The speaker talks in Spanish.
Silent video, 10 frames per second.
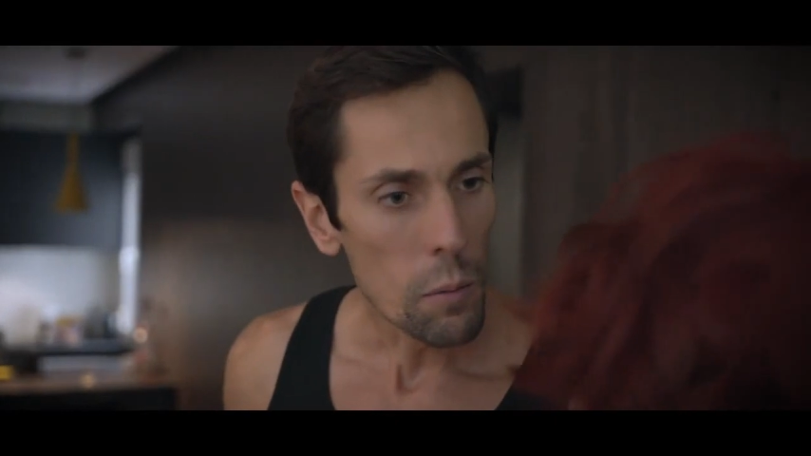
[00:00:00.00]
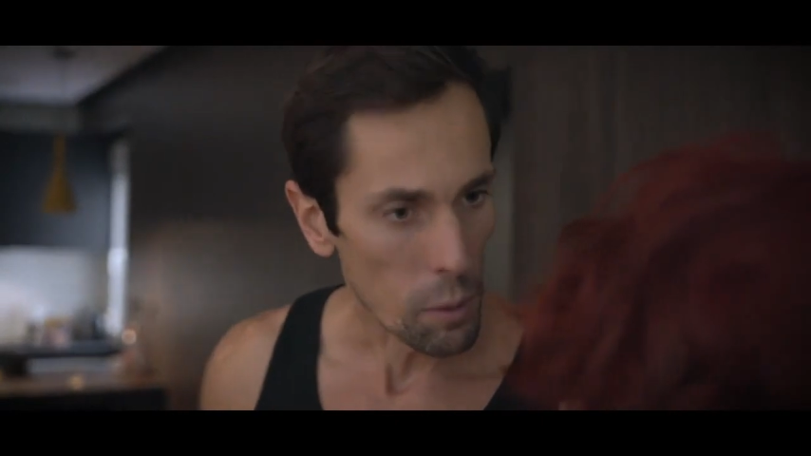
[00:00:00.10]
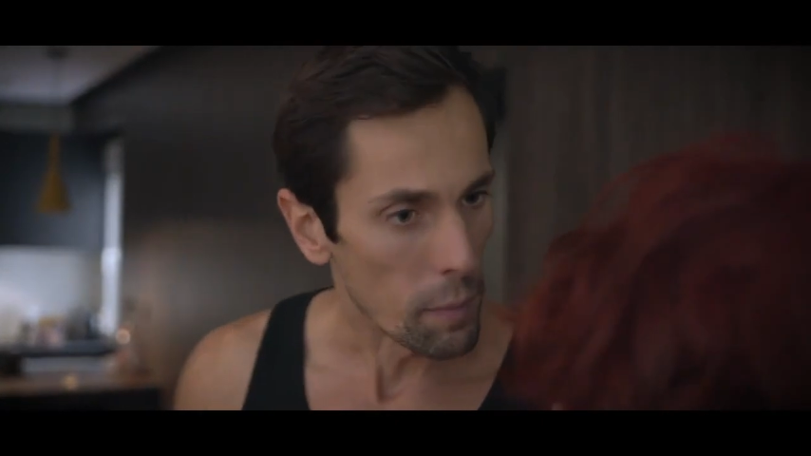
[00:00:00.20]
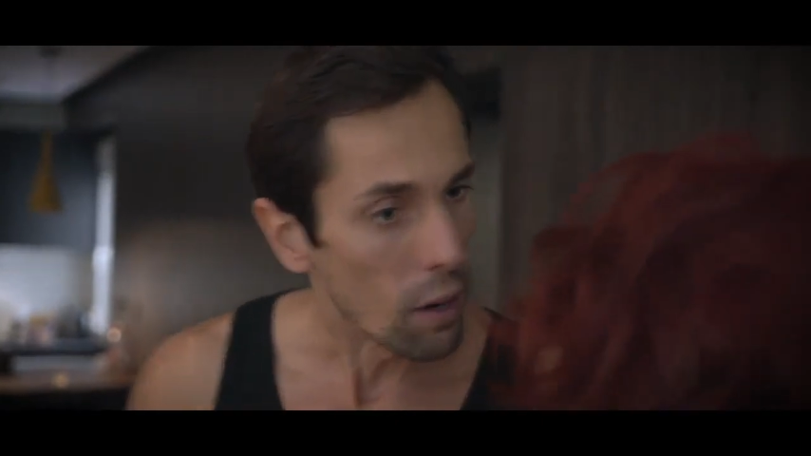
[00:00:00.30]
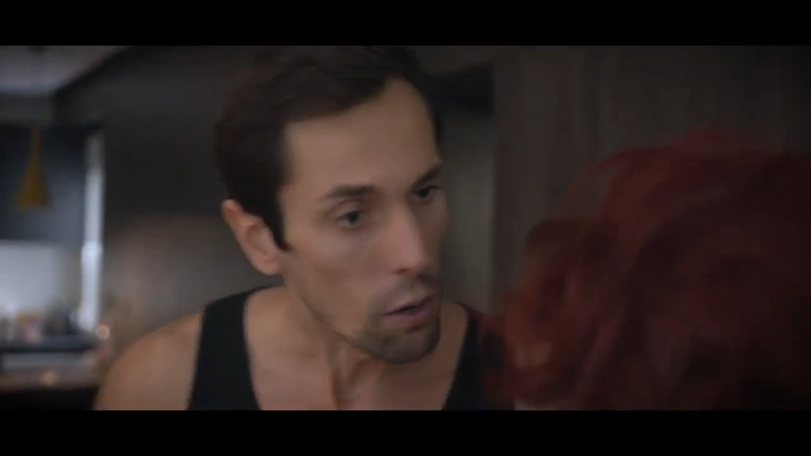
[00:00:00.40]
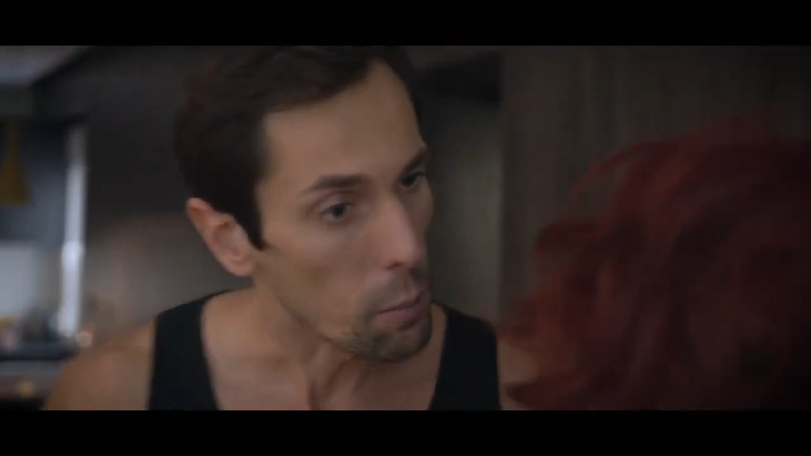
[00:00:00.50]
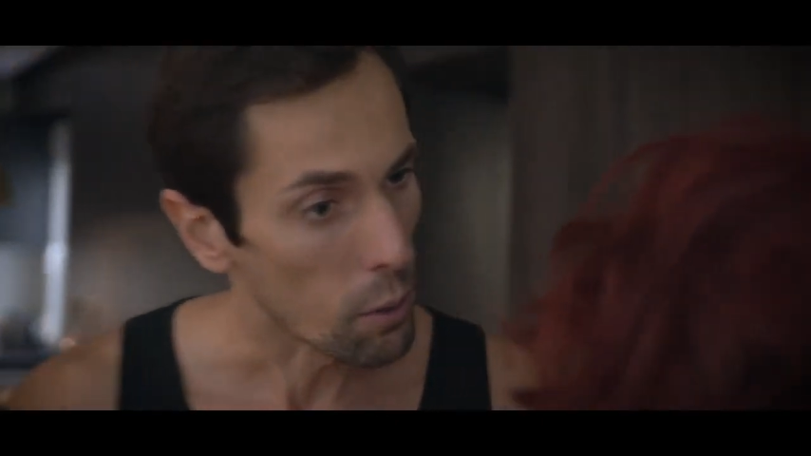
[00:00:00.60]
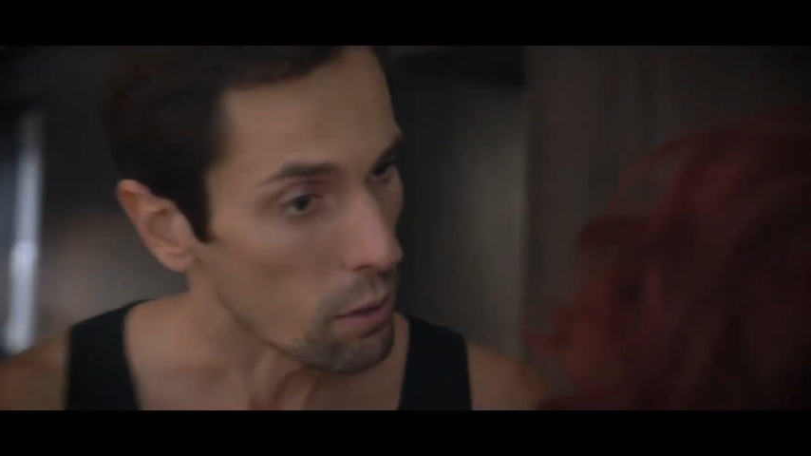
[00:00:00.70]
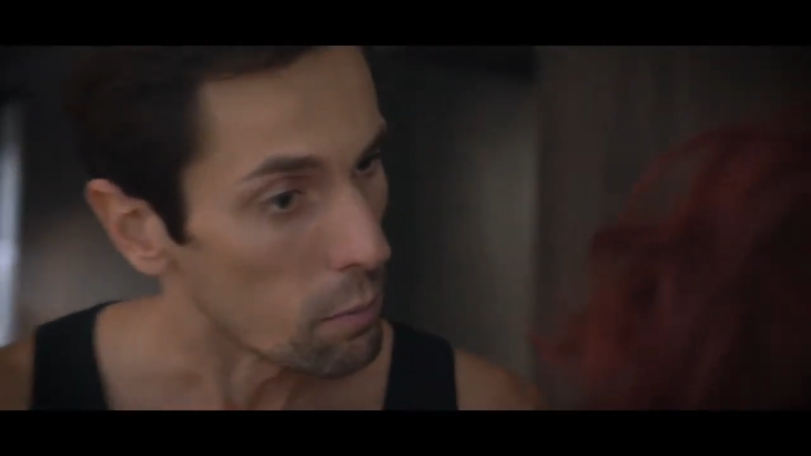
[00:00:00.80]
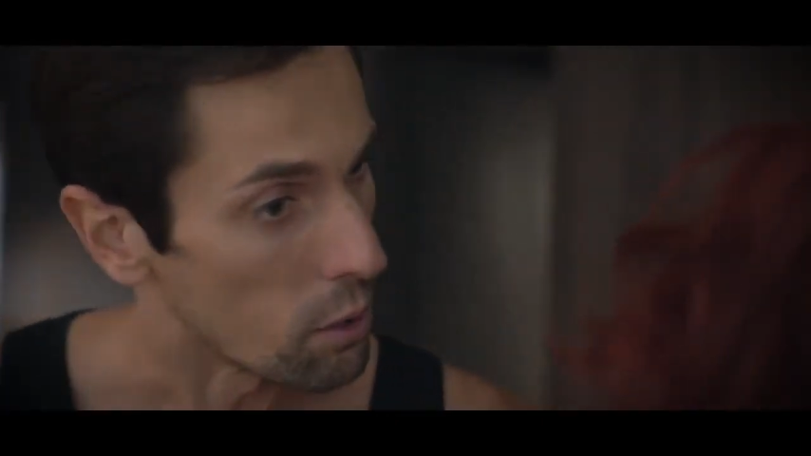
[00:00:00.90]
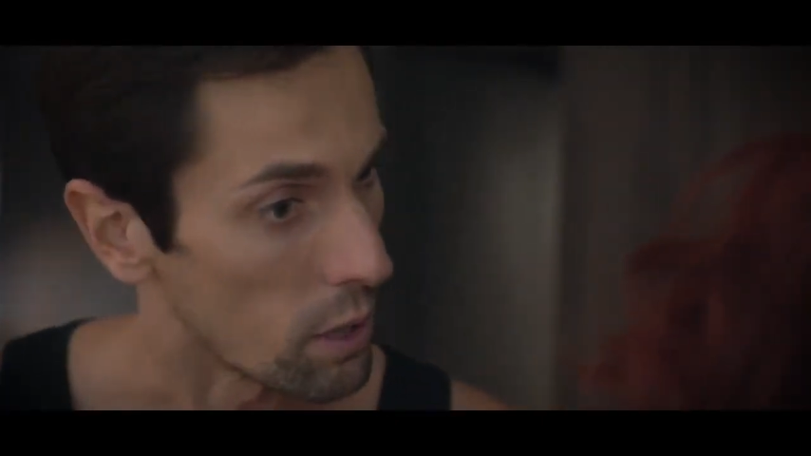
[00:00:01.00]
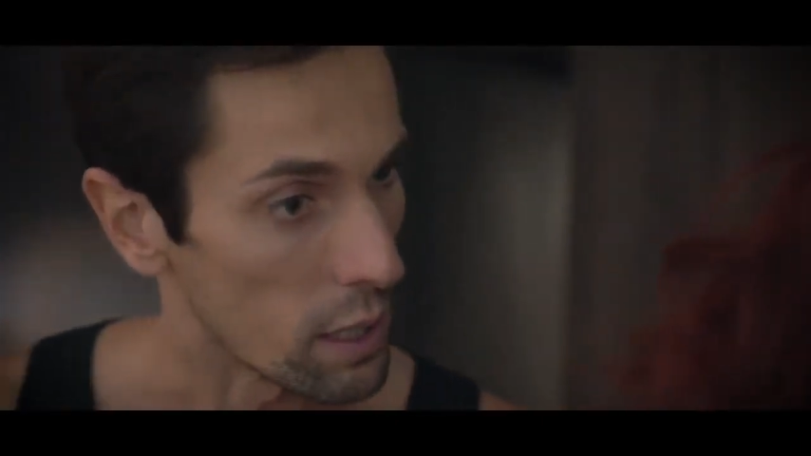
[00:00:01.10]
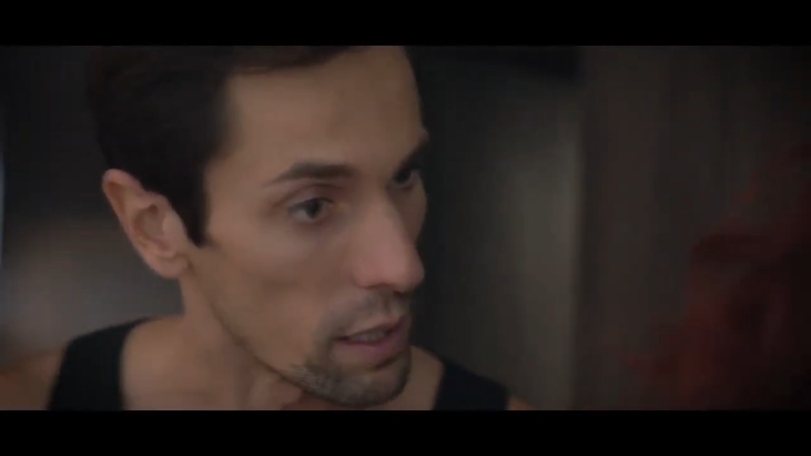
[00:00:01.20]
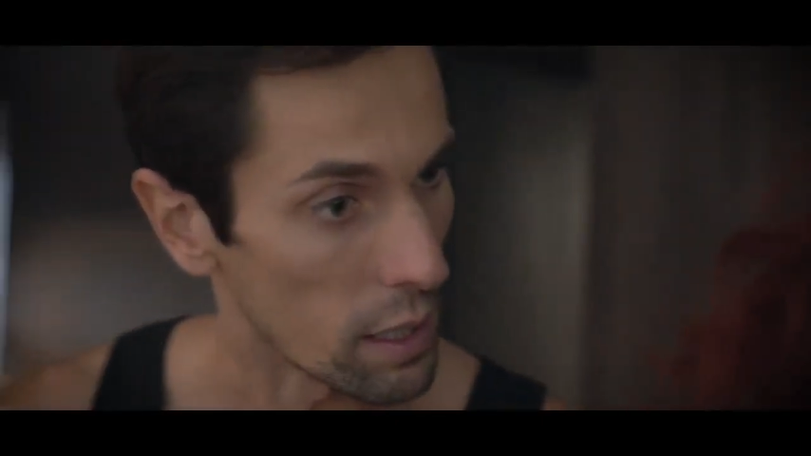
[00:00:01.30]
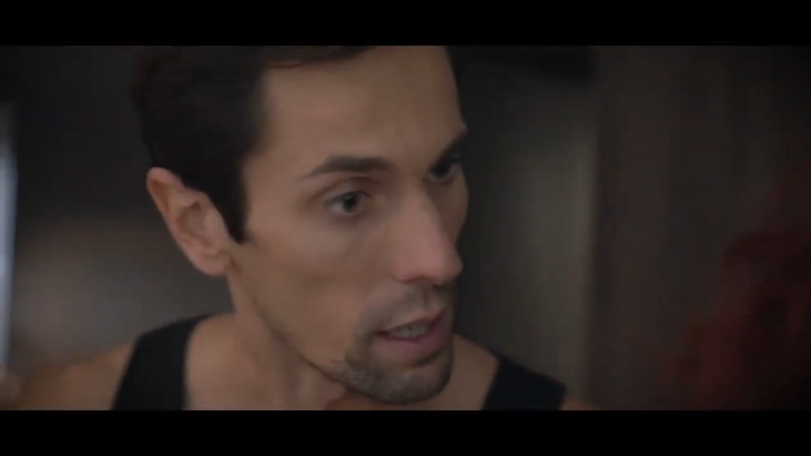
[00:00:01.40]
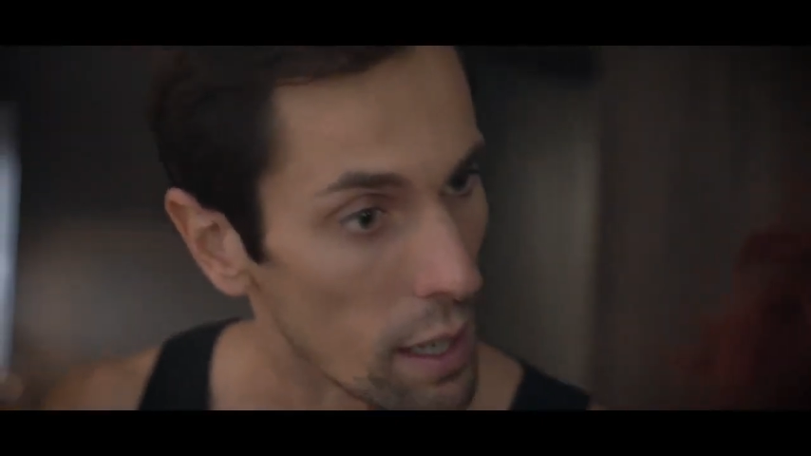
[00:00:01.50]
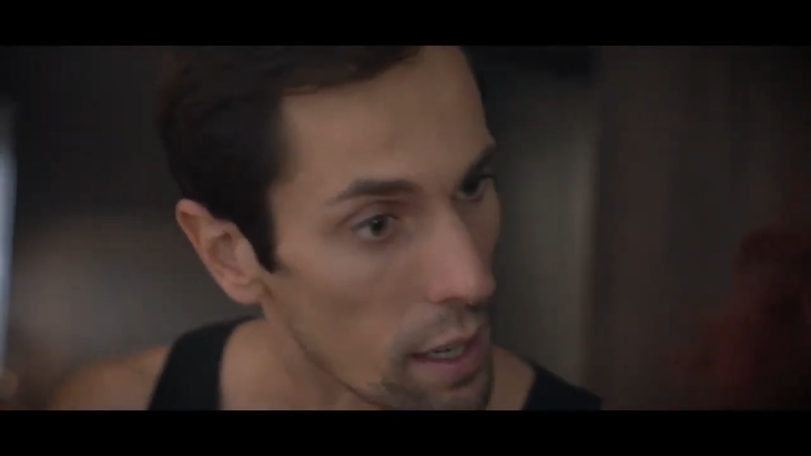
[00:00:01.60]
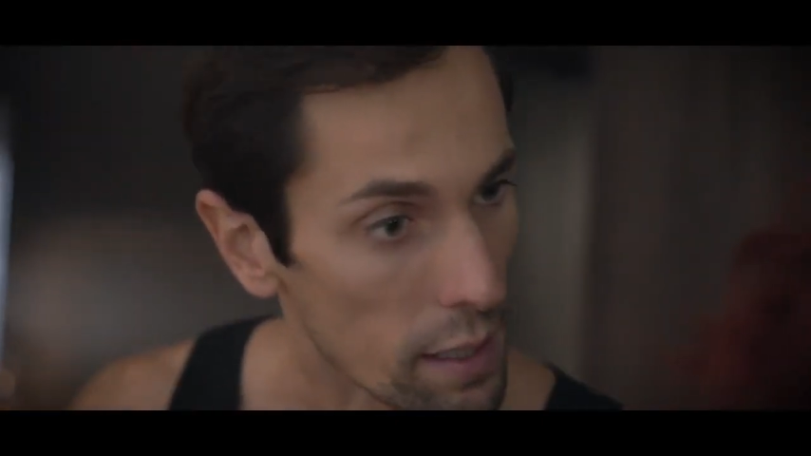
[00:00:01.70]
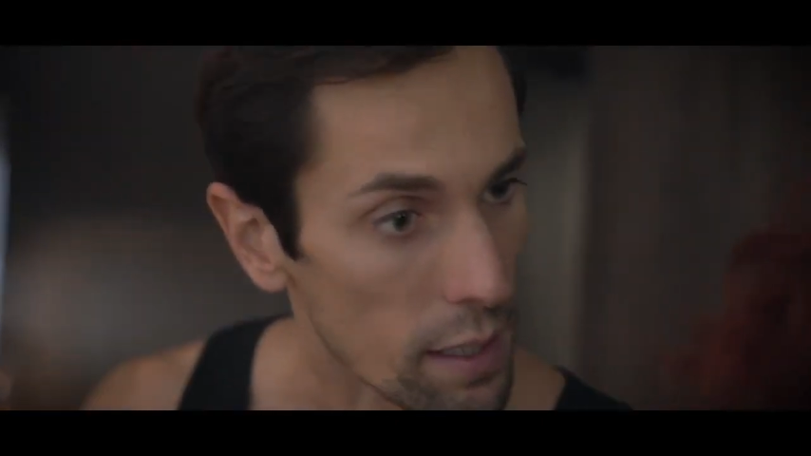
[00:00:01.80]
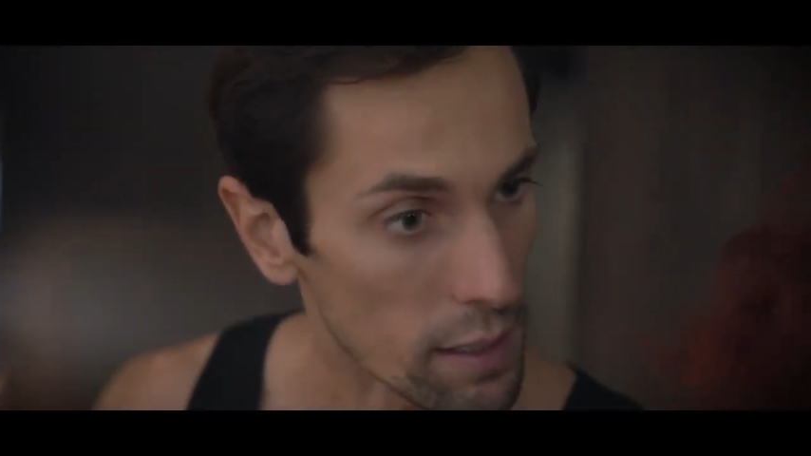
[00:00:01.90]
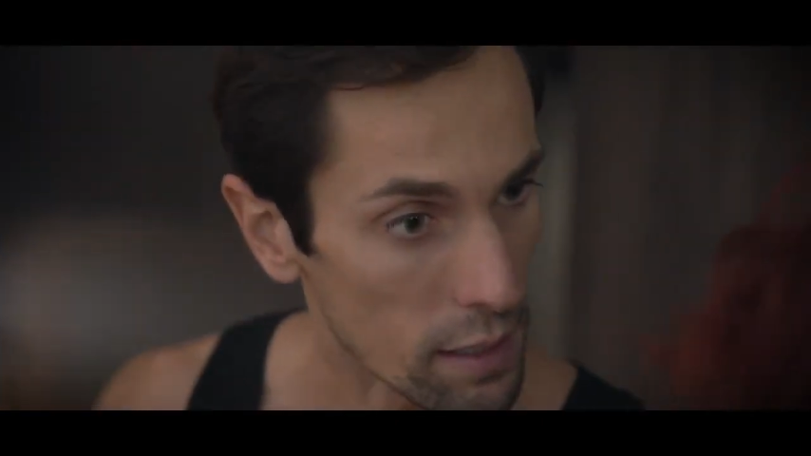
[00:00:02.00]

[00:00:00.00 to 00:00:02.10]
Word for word: que... Mejor, es